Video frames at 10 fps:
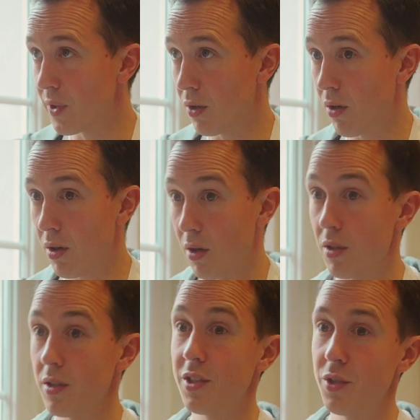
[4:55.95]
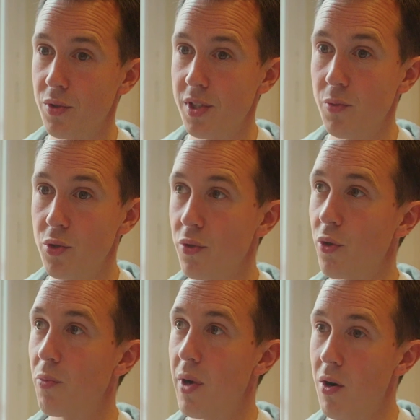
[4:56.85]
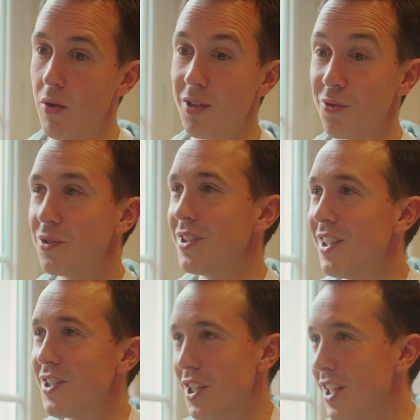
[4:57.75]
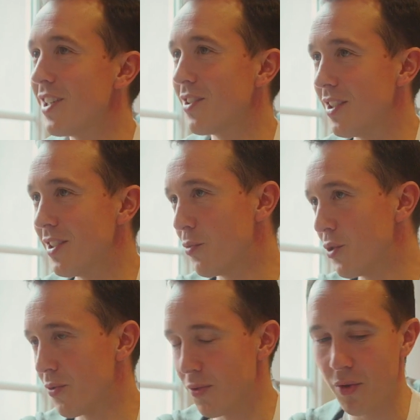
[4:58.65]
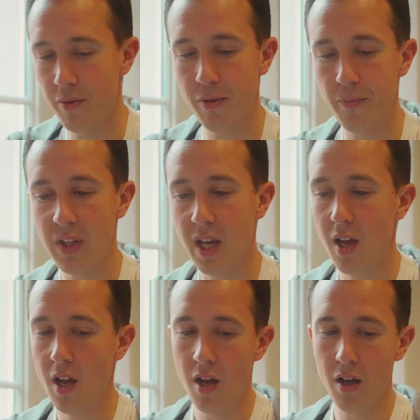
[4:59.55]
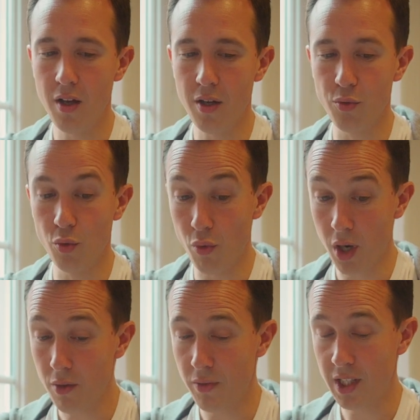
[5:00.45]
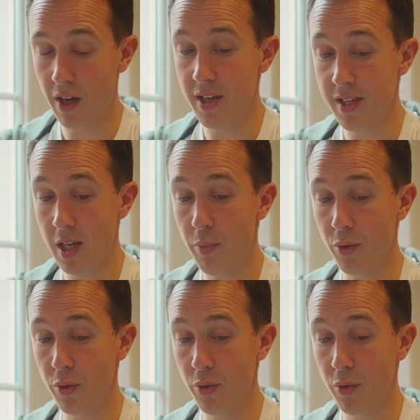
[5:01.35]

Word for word: D'accord La gestion des émotions en tant que parent et aussi la gérer les, les émotions de son enfant. donc voilà, on va travailler ça